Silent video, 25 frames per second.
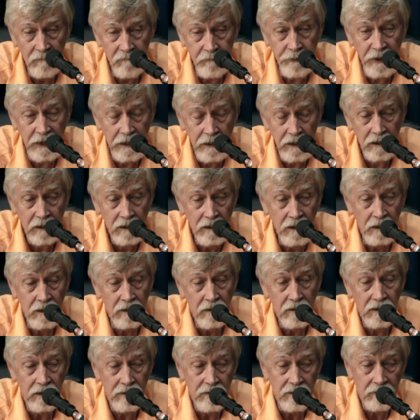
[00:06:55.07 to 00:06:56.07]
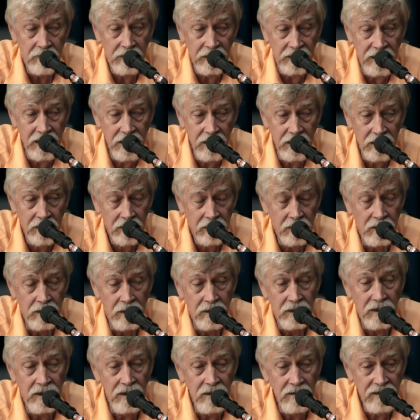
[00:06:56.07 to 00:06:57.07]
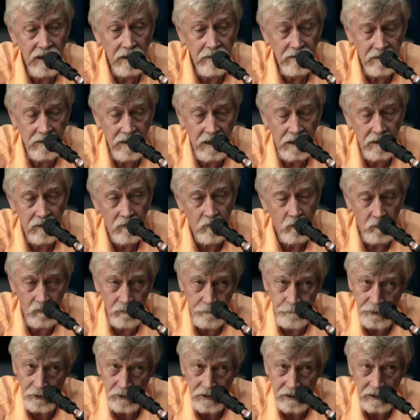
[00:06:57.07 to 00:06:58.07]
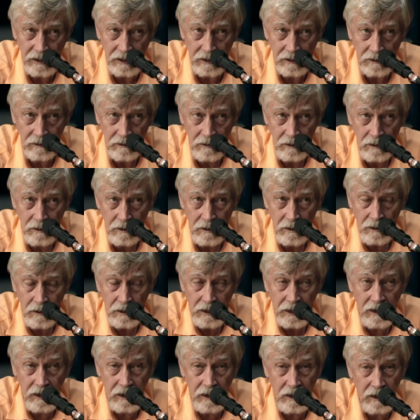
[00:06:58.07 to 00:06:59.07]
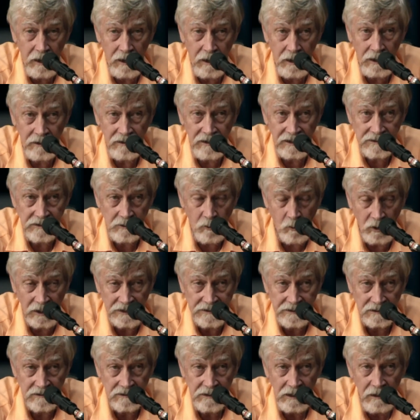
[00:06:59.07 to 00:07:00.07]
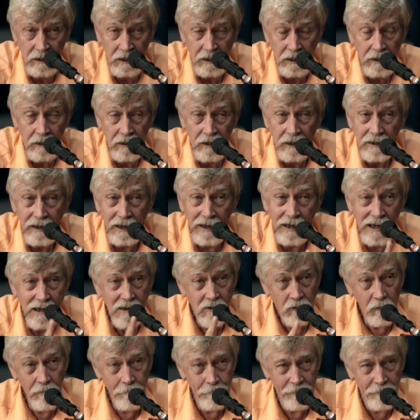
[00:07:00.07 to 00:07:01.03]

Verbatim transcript: ver, ler e entender o porquê é, das coisas. Em